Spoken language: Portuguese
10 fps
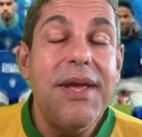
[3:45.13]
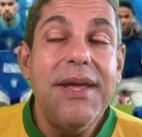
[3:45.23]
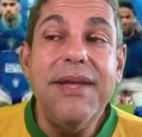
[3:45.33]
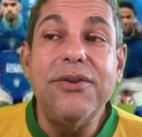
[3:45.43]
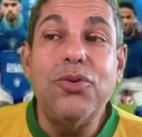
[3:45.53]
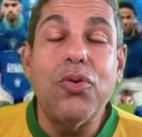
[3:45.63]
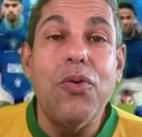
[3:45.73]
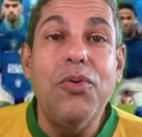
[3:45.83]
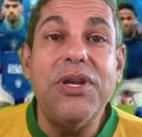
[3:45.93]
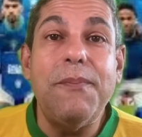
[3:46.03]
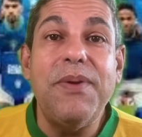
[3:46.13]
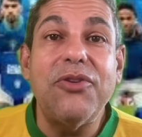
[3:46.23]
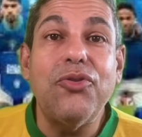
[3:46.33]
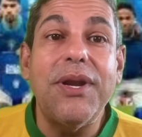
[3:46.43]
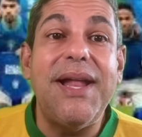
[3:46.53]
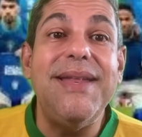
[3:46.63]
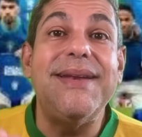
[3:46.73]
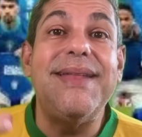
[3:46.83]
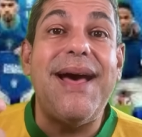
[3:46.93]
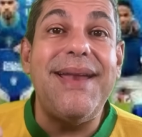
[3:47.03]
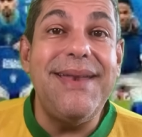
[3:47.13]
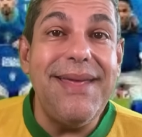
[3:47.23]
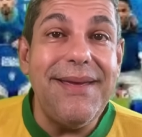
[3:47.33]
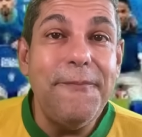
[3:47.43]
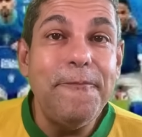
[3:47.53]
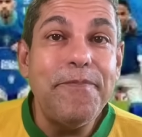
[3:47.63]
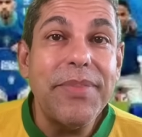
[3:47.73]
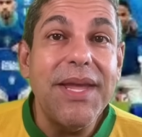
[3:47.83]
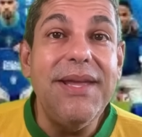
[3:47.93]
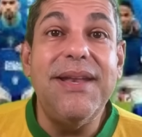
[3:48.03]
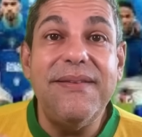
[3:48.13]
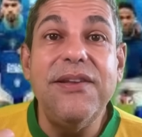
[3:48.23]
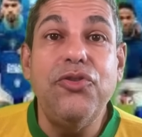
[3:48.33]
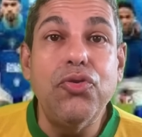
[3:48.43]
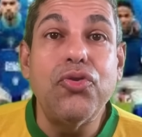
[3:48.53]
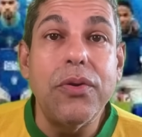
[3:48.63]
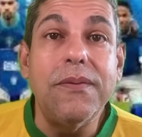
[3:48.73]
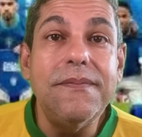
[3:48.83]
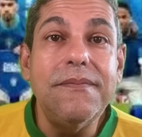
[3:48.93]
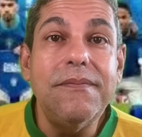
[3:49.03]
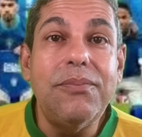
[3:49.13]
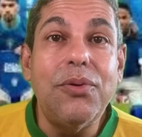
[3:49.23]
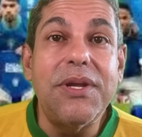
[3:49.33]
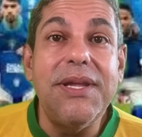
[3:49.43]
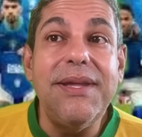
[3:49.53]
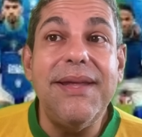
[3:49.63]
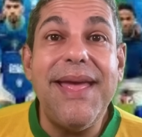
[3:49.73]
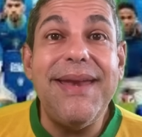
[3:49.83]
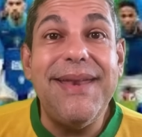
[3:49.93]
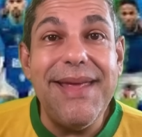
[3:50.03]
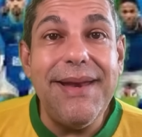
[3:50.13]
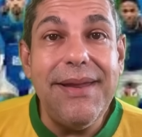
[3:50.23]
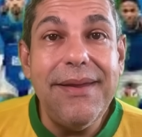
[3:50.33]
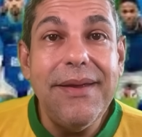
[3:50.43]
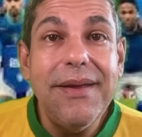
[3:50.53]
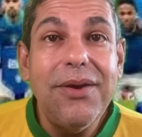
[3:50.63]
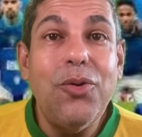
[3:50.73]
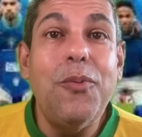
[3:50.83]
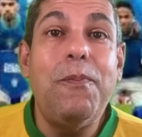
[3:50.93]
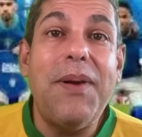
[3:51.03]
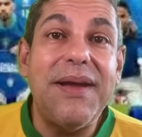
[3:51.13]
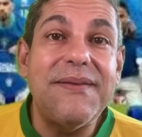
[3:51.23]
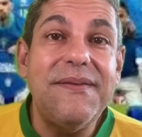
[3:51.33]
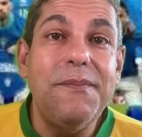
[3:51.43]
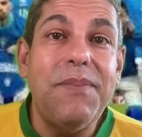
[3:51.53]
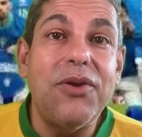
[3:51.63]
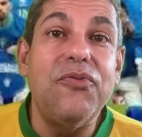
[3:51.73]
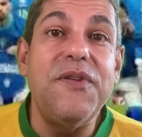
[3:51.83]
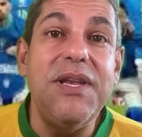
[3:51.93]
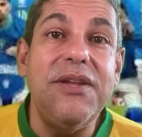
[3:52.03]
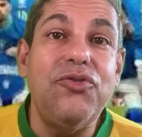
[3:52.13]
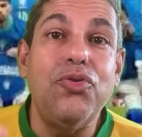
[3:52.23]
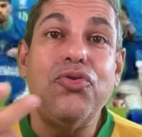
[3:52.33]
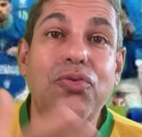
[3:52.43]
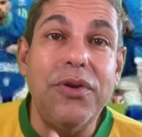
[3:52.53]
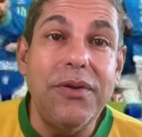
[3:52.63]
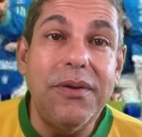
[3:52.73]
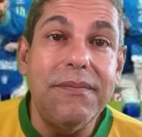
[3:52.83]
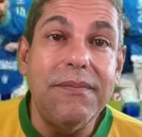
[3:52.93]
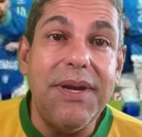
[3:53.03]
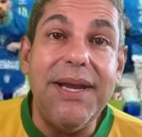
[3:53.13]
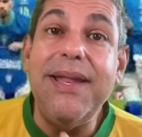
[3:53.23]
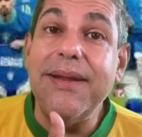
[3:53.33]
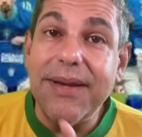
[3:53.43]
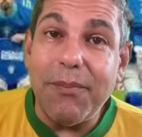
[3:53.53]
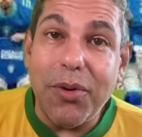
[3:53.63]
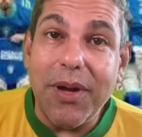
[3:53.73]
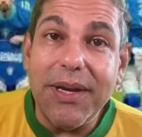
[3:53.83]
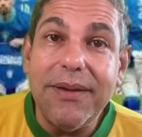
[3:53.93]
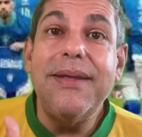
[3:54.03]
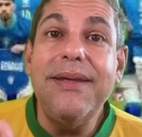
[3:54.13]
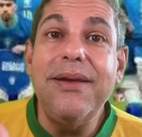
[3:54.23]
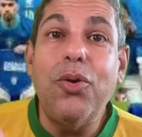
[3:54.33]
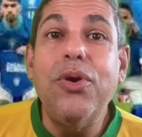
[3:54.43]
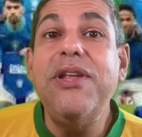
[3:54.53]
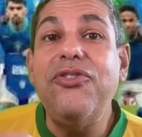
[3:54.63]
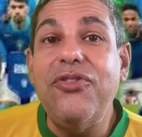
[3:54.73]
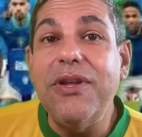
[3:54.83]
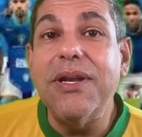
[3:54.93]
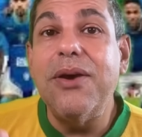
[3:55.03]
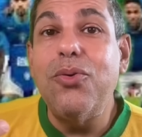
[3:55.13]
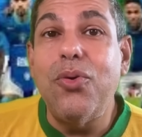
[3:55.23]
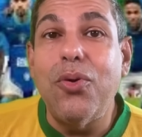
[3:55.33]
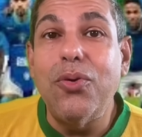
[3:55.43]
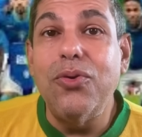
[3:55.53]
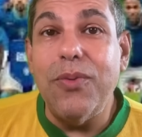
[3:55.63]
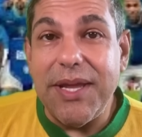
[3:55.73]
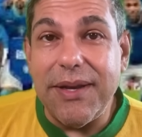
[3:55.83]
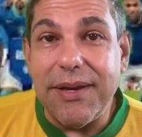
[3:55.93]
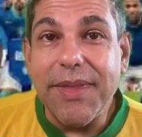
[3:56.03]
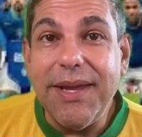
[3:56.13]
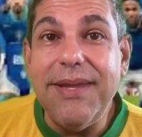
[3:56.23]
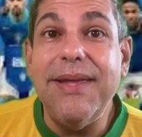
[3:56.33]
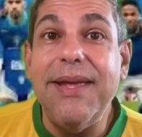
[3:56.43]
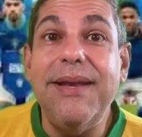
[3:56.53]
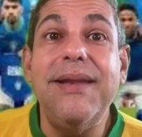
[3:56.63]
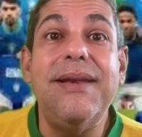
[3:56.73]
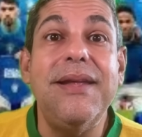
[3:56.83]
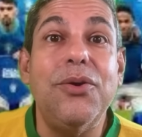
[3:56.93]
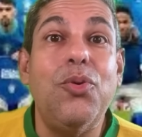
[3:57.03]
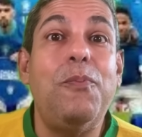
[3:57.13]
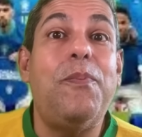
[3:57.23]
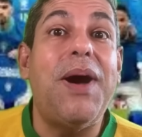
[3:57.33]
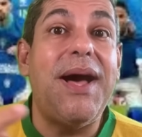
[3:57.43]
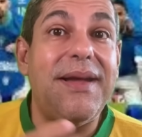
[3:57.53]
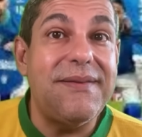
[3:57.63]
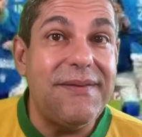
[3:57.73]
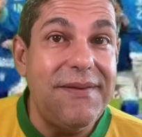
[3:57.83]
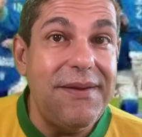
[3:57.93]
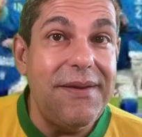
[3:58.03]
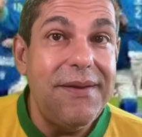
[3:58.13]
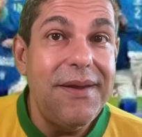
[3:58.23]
Entrou com muita personalidade e decidiu o jogo, porque é dele o passe para o Vinícius Júnior, linda bola, que origina o gol do Hendrick. E ele deu o passe